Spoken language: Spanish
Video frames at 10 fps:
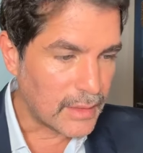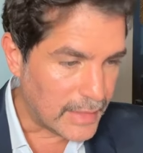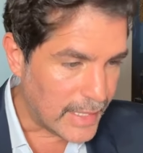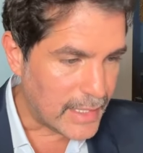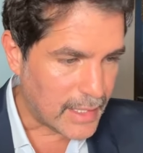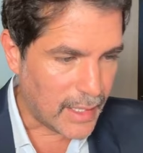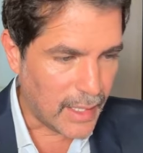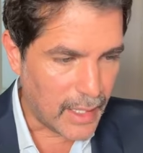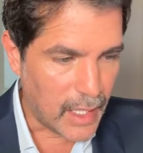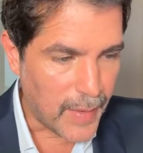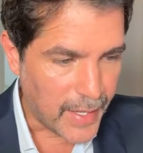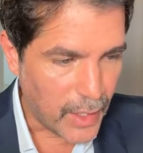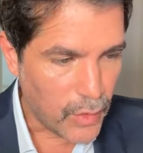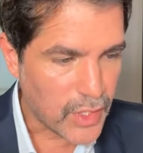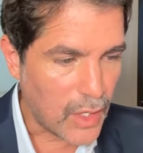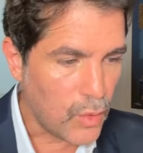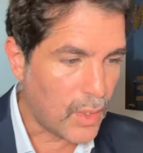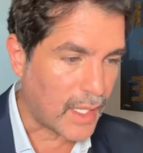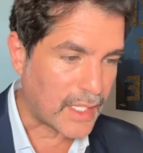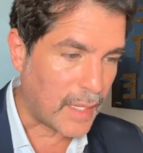dice en el Evangelio de San
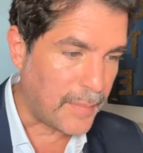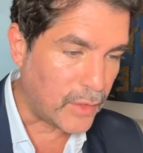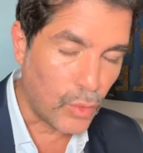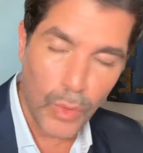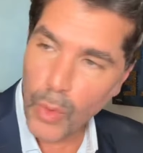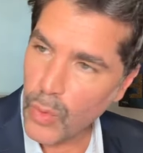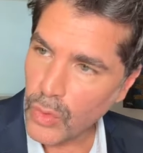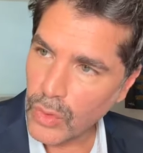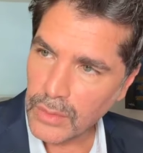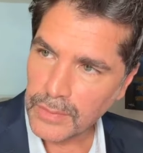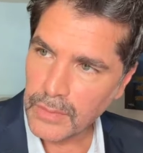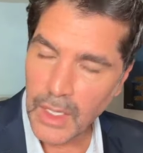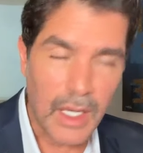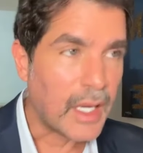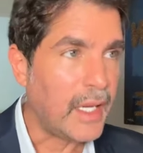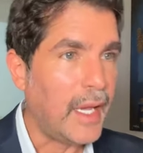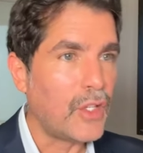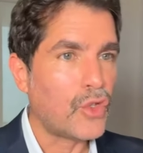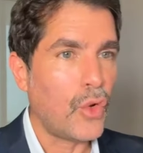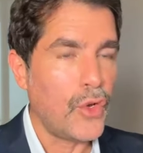Lucas capítulo 1,
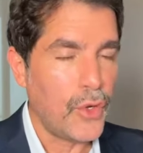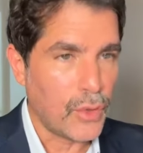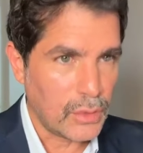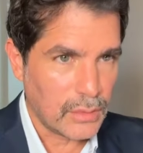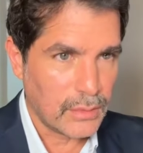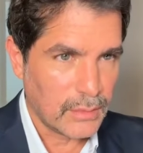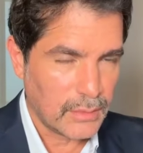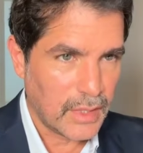¿quién soy yo?